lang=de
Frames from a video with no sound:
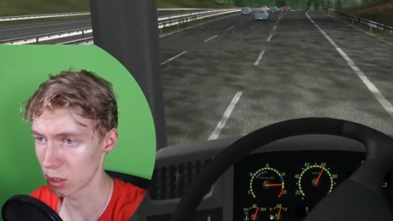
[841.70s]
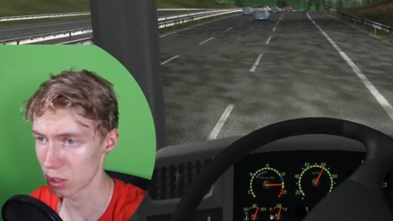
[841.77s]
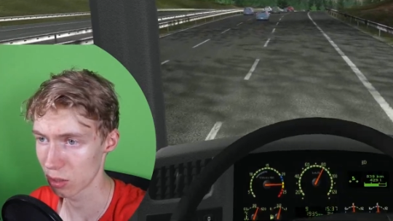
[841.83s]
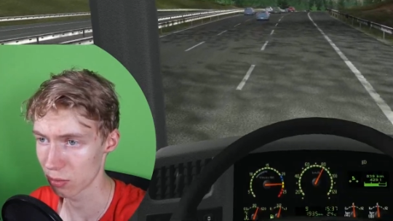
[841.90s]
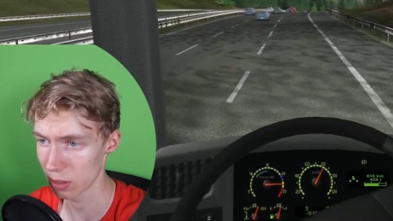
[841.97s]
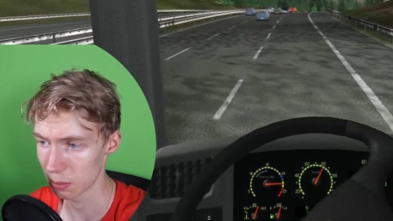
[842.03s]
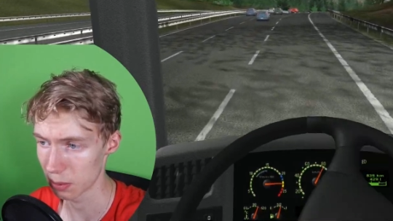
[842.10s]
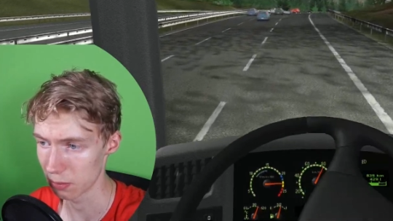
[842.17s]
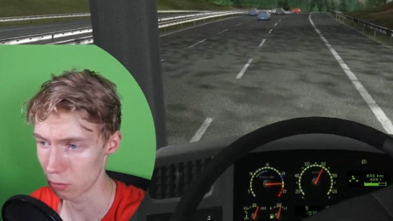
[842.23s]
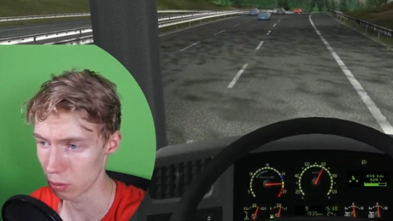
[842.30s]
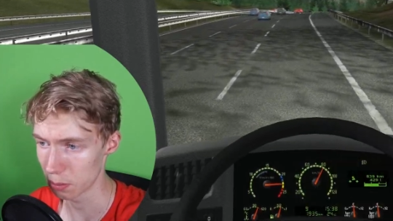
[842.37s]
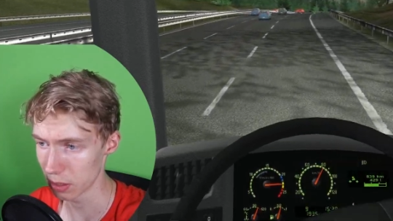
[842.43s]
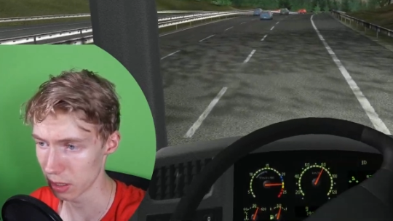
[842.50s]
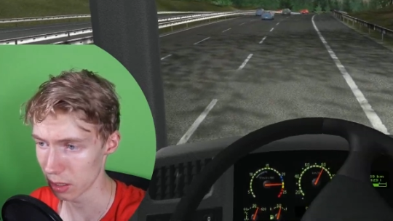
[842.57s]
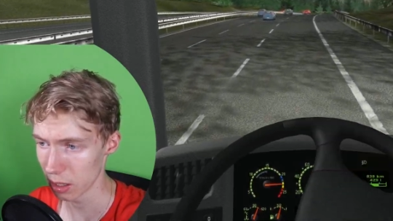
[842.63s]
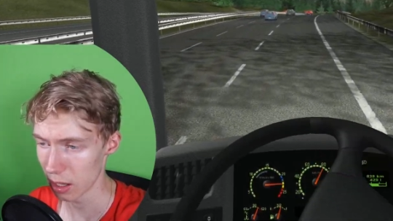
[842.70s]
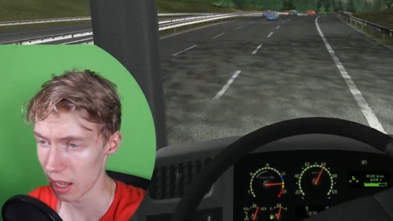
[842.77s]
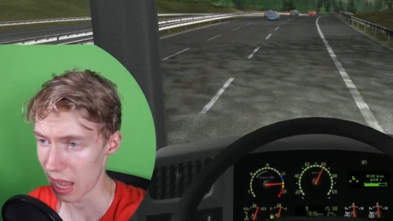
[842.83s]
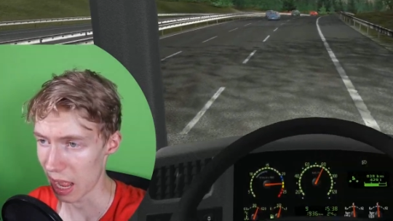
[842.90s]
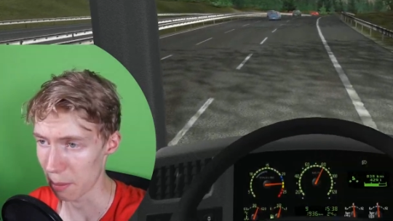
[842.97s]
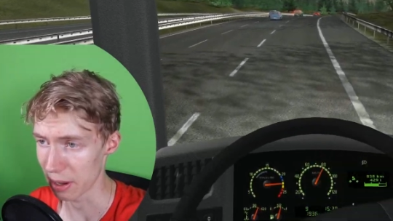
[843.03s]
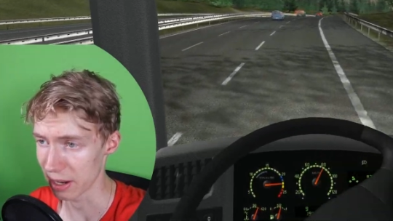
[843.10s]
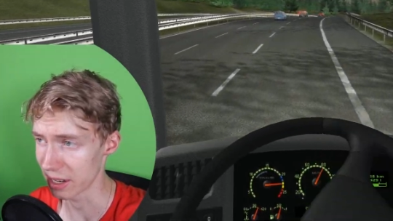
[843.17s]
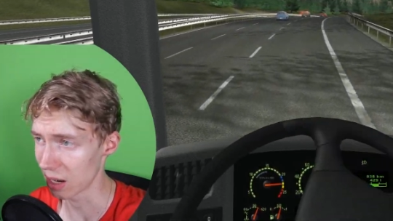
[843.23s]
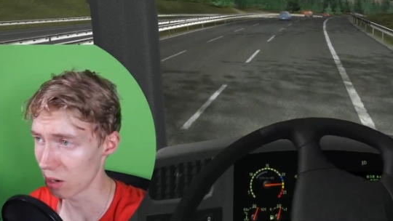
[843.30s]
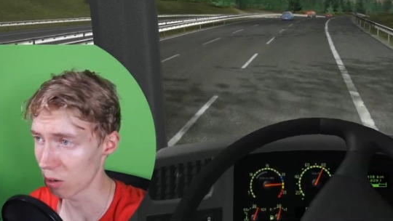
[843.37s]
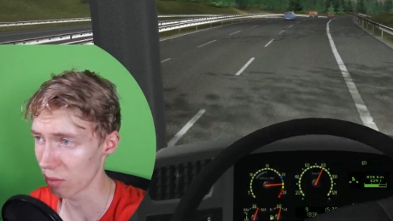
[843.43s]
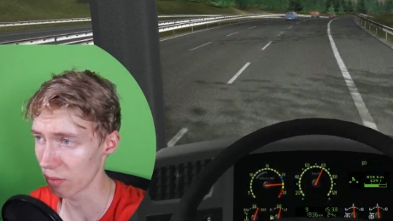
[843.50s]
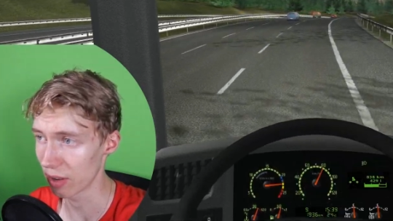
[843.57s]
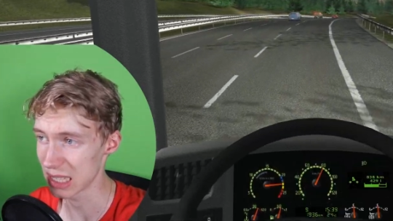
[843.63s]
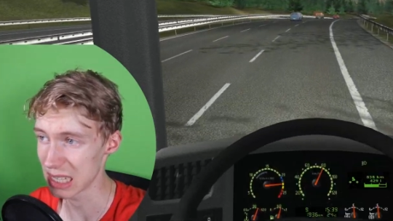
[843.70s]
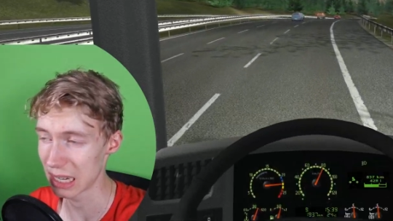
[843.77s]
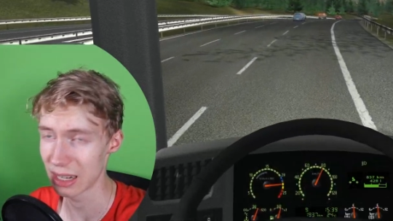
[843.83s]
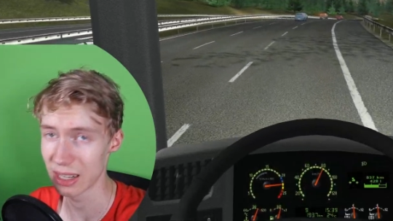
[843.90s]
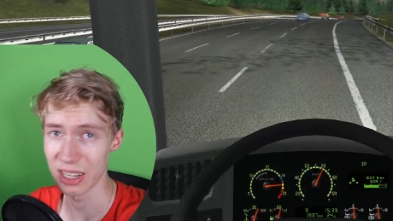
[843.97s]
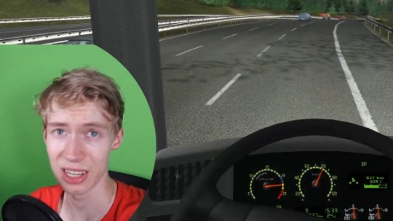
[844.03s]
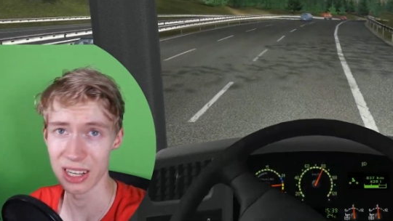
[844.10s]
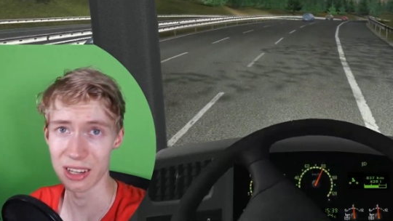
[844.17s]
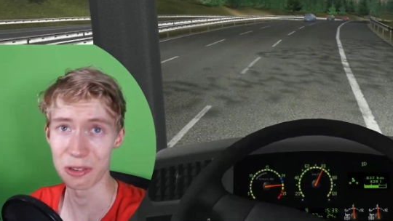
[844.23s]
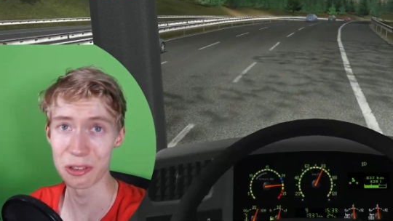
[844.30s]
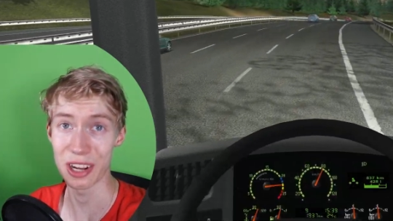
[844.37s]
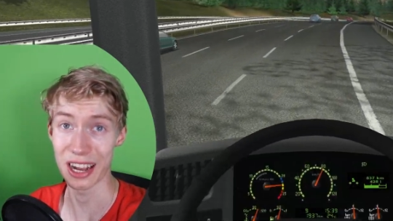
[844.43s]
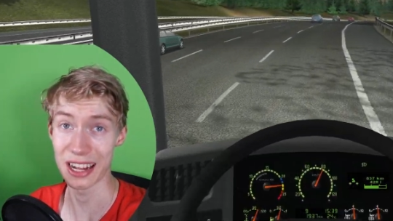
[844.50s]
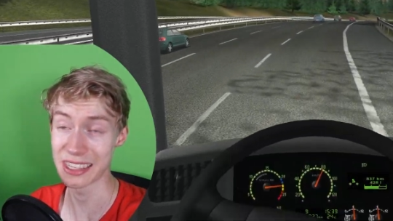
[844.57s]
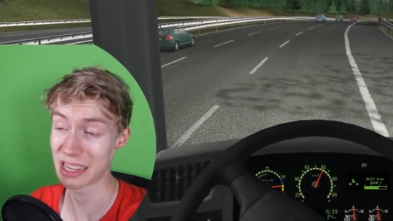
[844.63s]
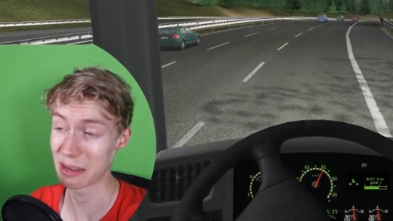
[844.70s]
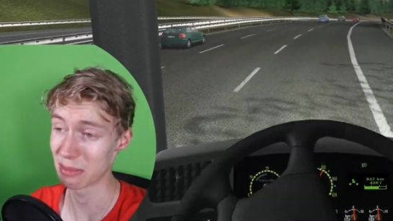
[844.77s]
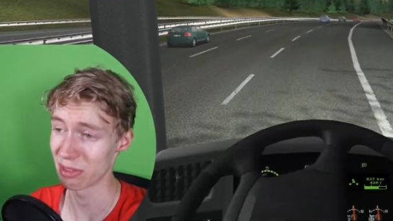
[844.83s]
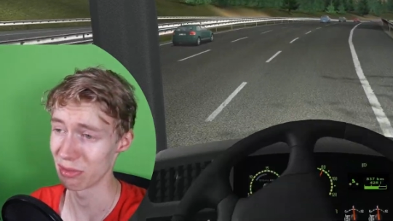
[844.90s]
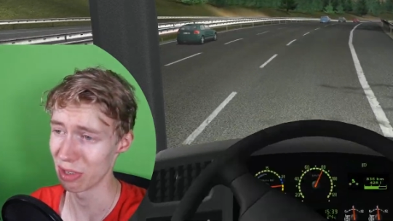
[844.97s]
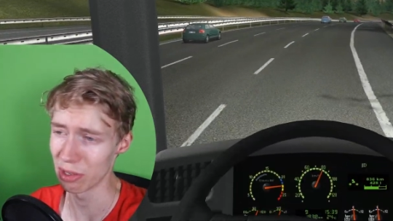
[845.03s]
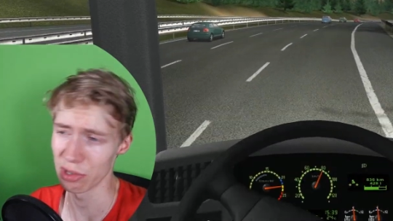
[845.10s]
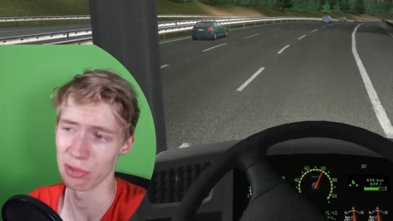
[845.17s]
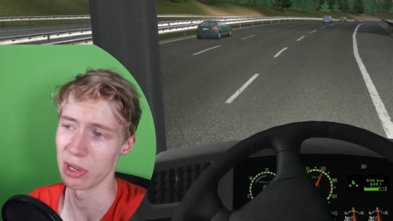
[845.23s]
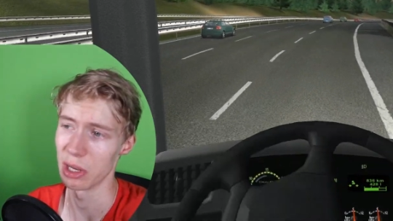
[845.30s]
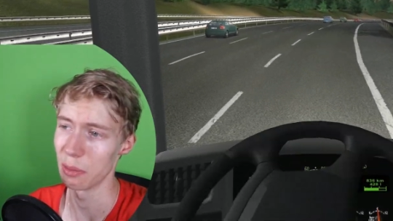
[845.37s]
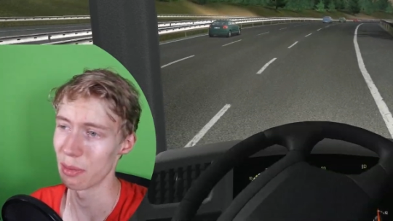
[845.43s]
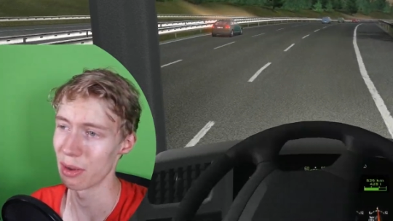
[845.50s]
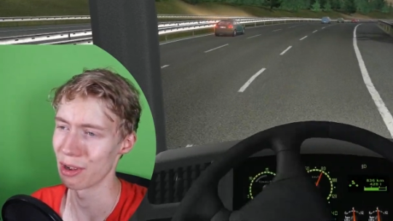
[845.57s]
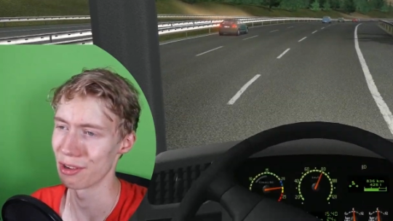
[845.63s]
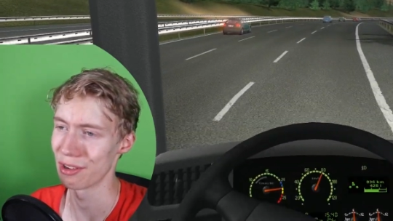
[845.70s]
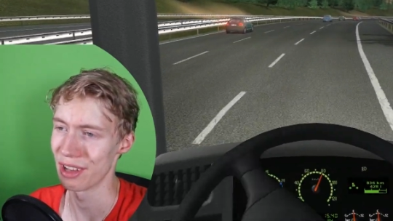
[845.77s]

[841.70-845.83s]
ich es nicht von ihm gewohnt bin. Aber dennoch war es einer der unterhaltsamsten Videos von ihm.